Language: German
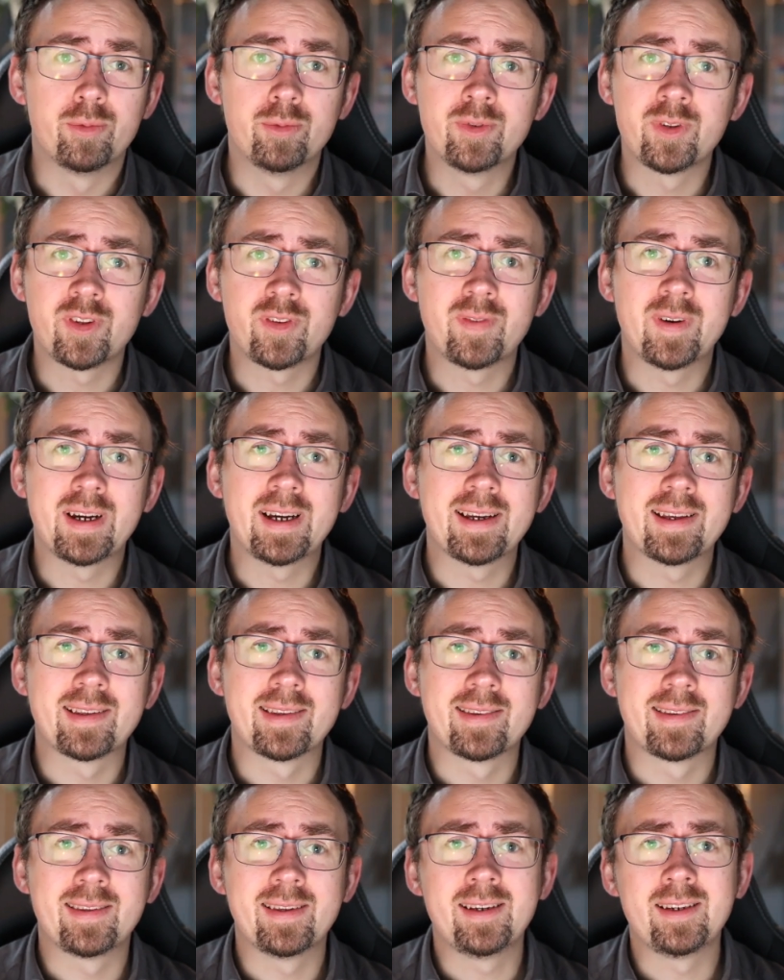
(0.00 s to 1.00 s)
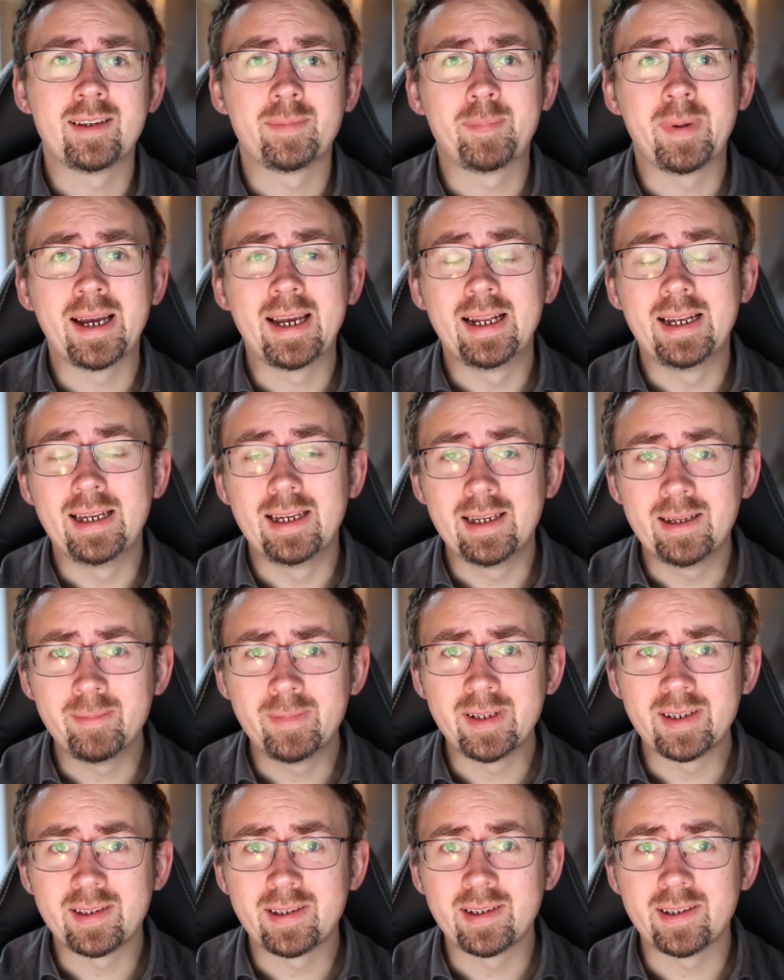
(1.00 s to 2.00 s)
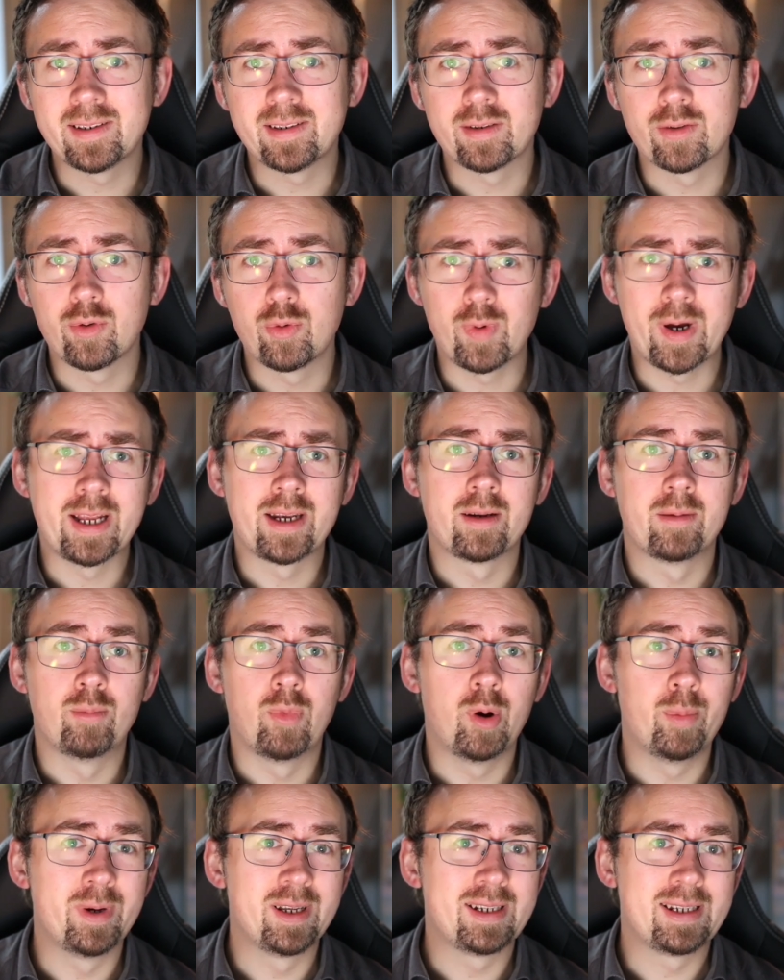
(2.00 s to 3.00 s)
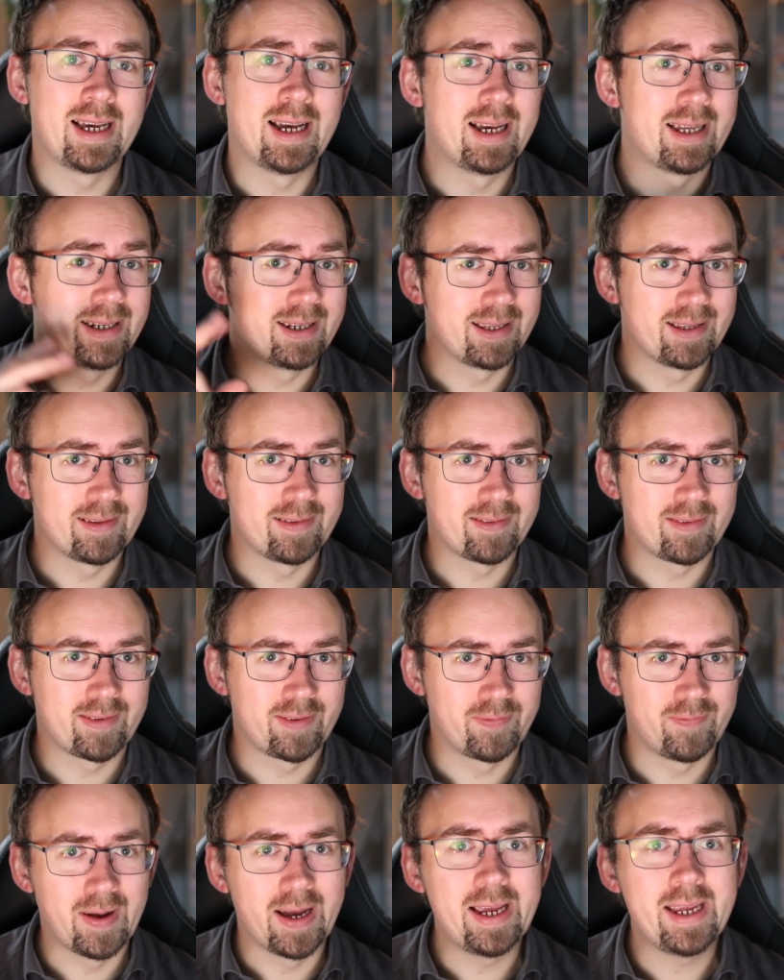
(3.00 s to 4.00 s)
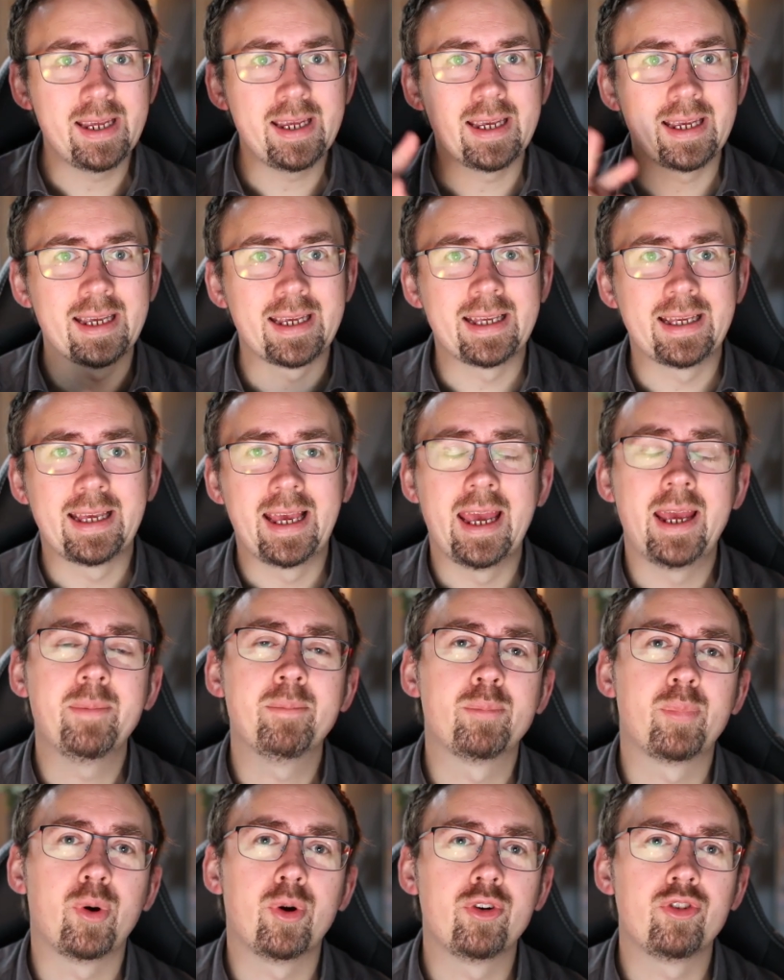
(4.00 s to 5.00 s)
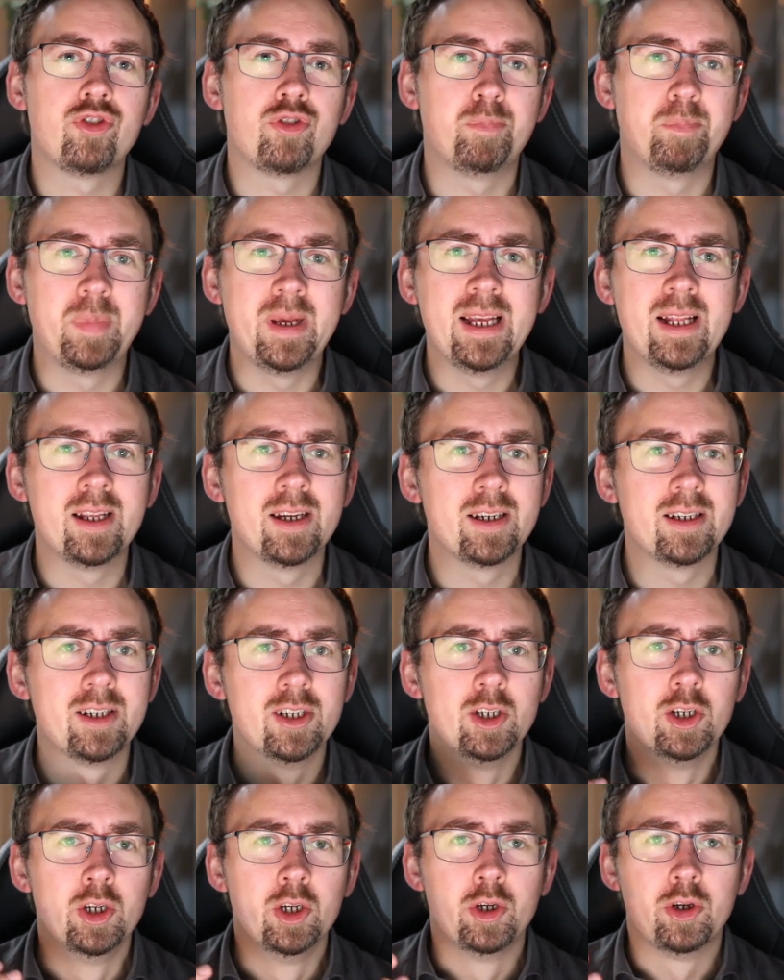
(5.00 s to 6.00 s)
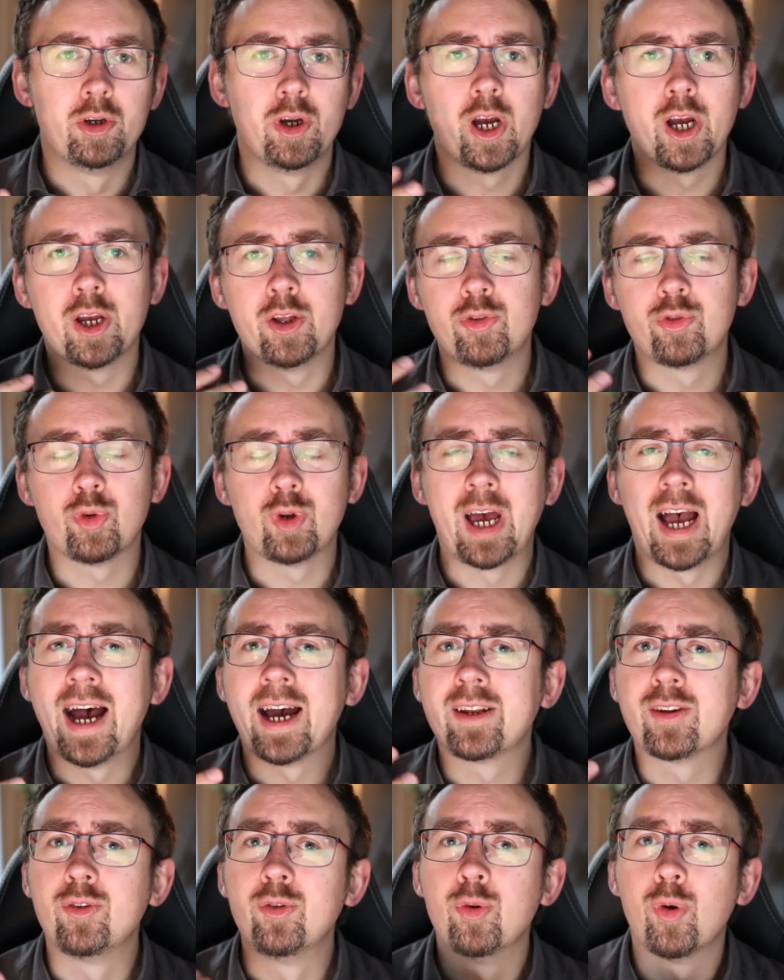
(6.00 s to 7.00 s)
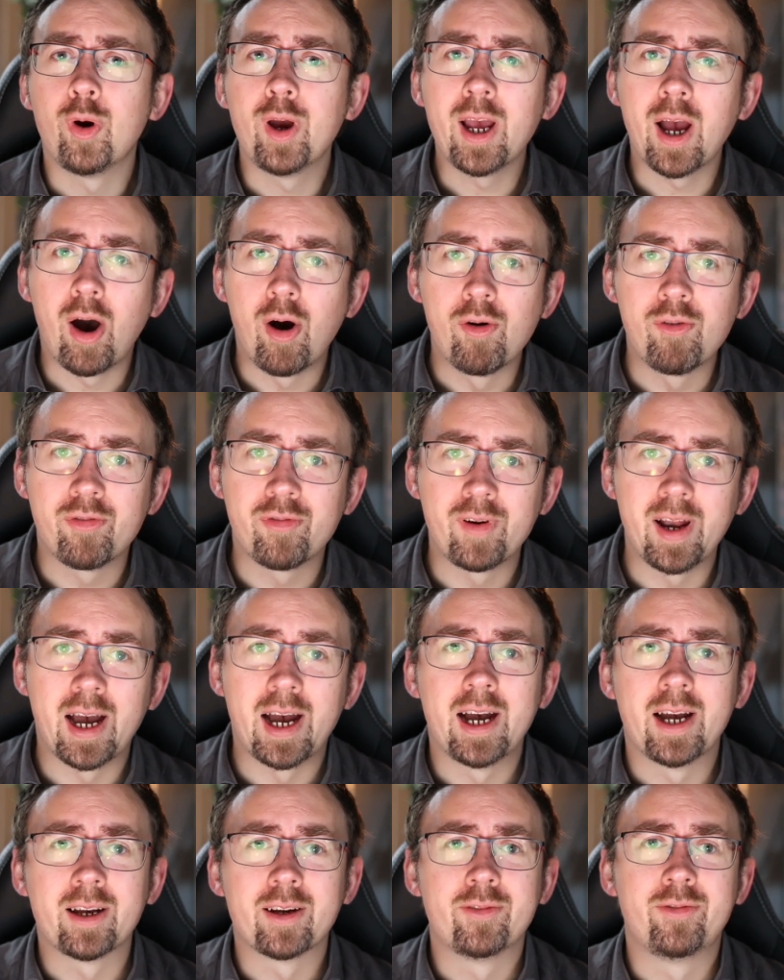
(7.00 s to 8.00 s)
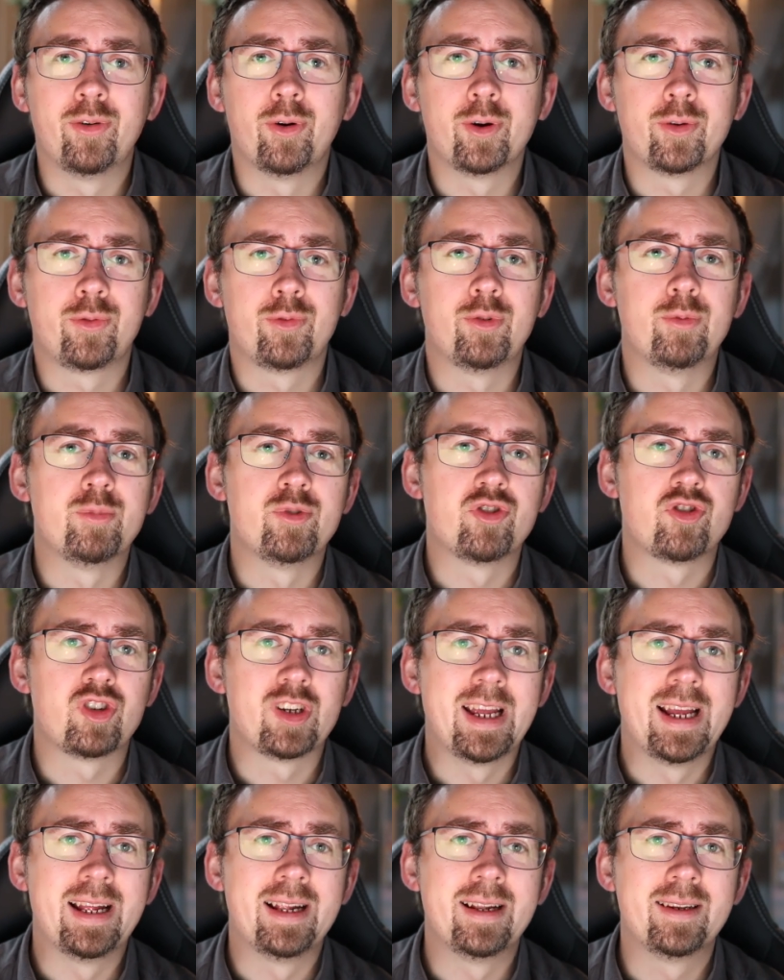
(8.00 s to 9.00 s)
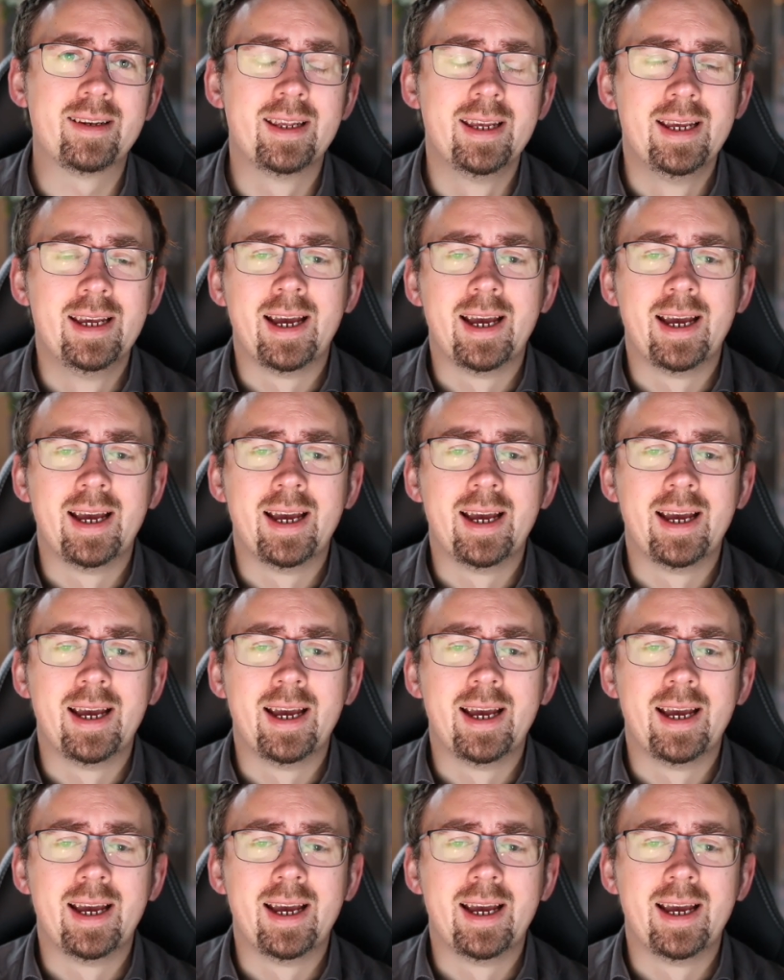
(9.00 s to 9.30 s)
Und zwar sind bei Limited Run momentan zwei Gameboy Spiele ja, in so einer Art Neuauflage vorzubestellen.